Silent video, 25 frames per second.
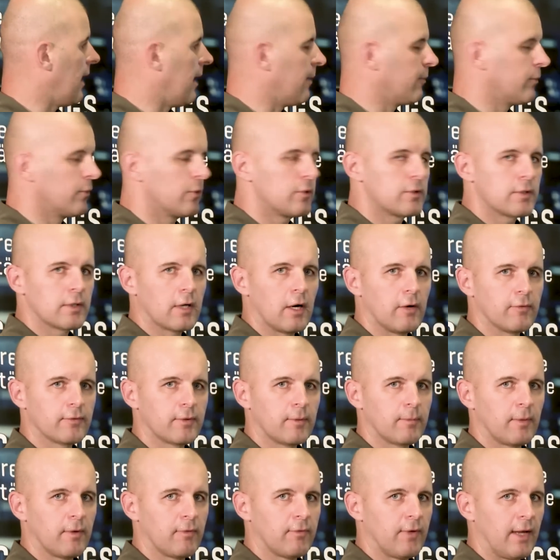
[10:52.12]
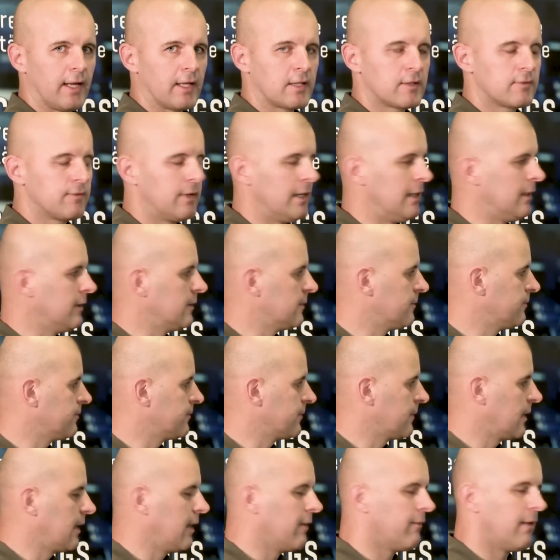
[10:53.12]
Abnützung auf dem Gefechtsfeld.
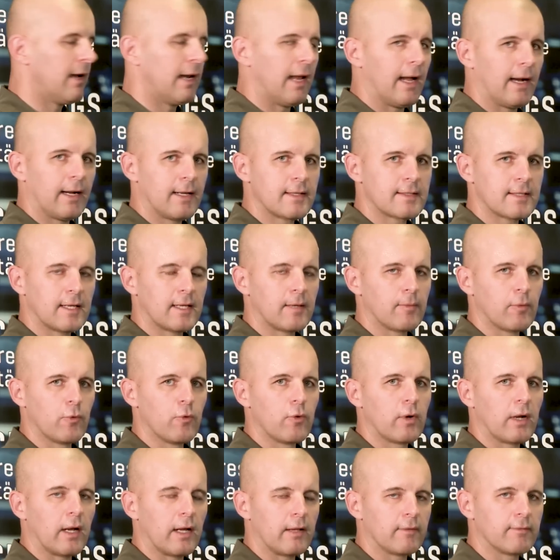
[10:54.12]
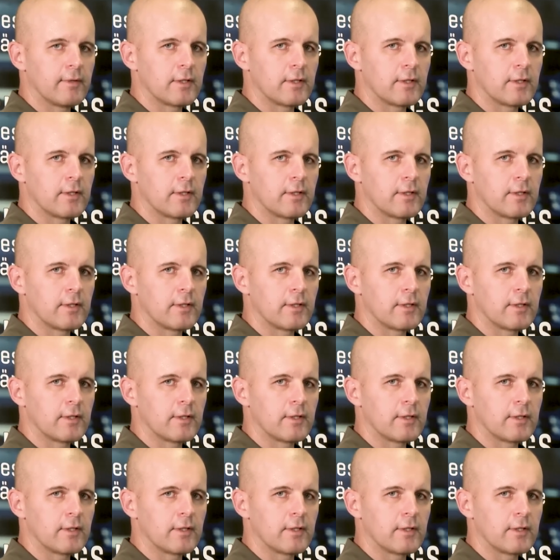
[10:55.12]
Hier war lange Zeit im Ungarn,